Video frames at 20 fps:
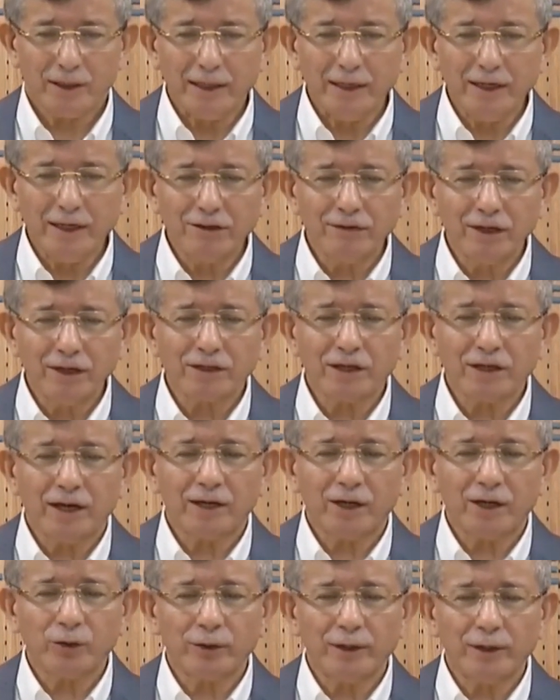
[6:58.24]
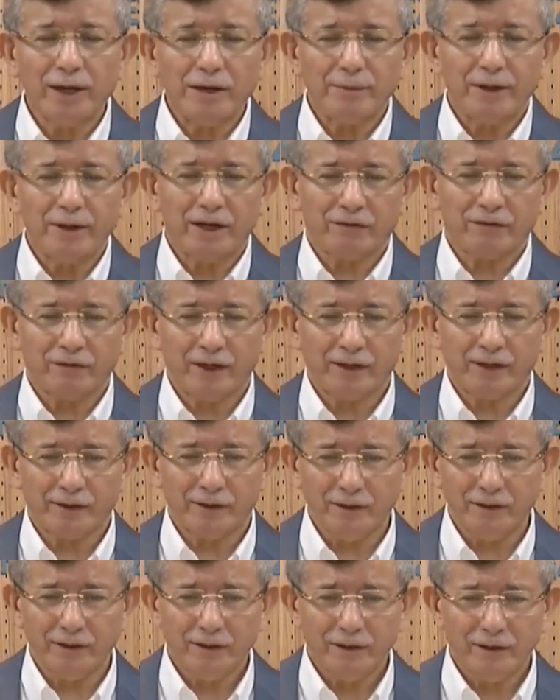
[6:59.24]
Gelir ve kara yönelmeyen
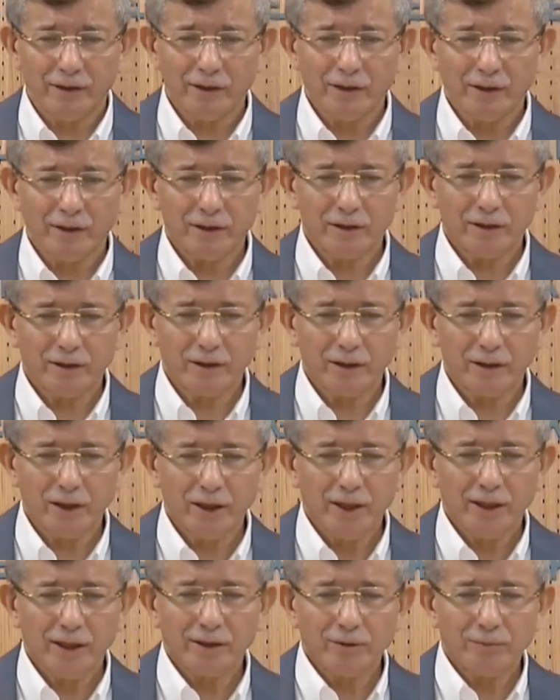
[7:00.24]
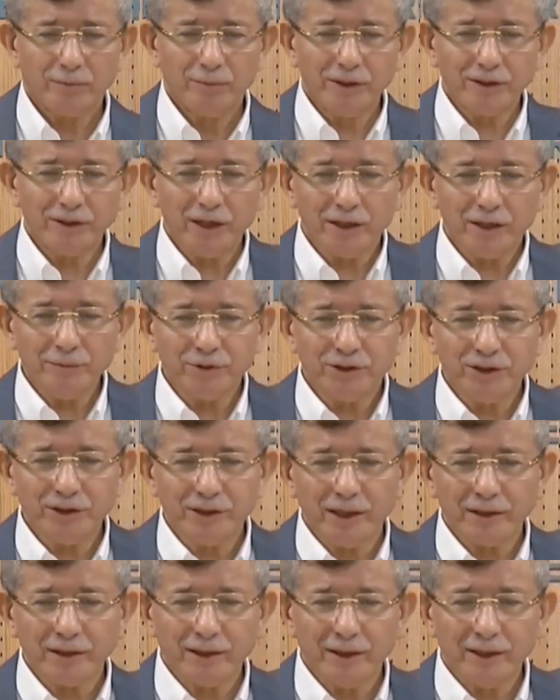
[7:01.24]
vergi bir takım
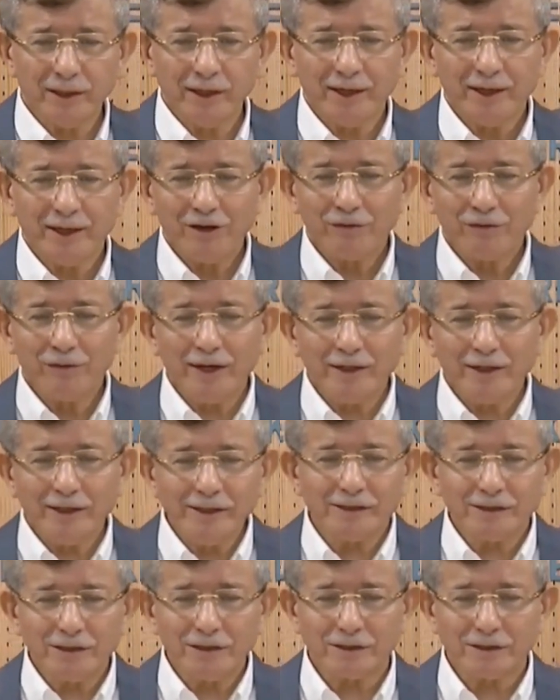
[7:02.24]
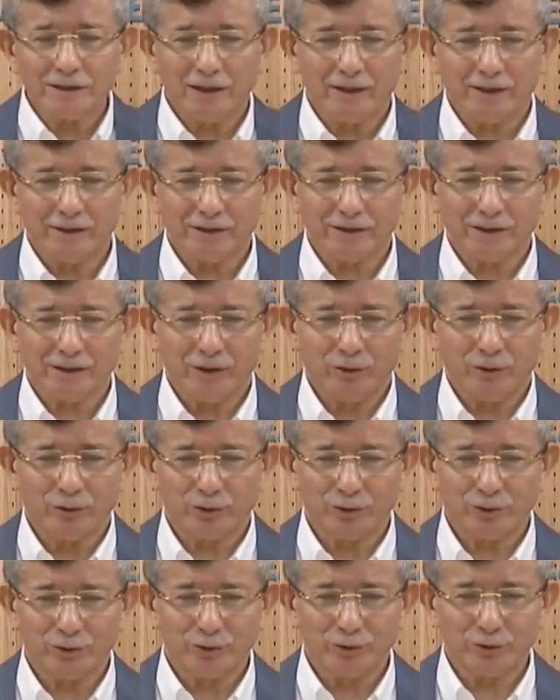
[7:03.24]
şirketlere vergi istisnaları
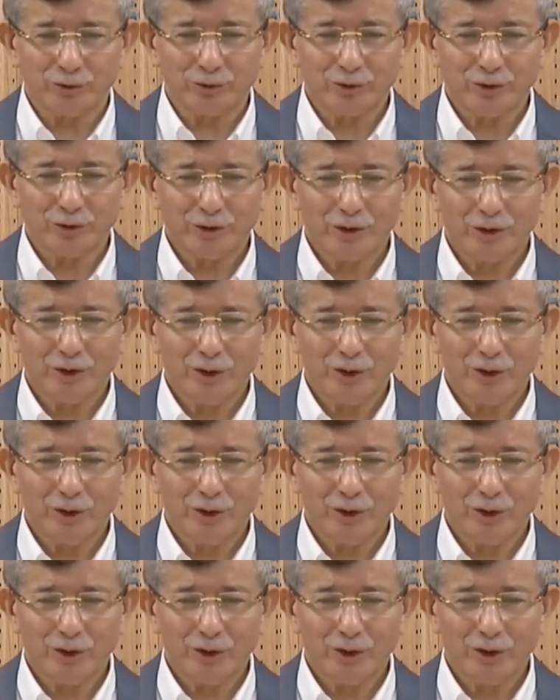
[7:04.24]
sağlıyorsunuz.